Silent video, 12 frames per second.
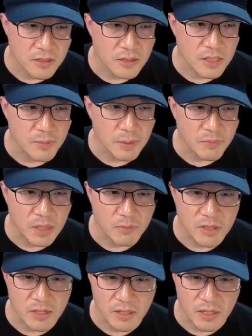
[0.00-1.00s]
이 맵
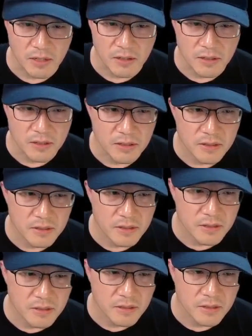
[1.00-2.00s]
때문에 그래요.
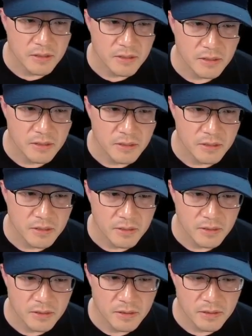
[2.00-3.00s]
아,
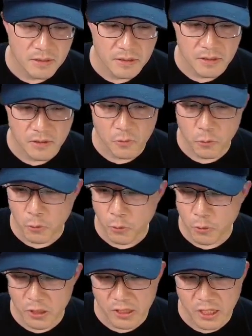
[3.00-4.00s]
오.
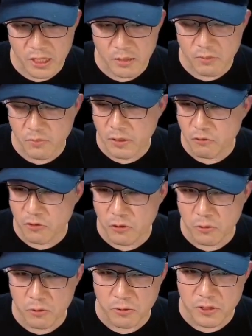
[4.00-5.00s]
여기 돼 있는 부분만 눈이
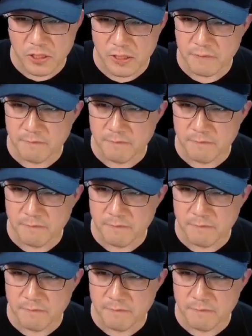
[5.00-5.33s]
오는 거지.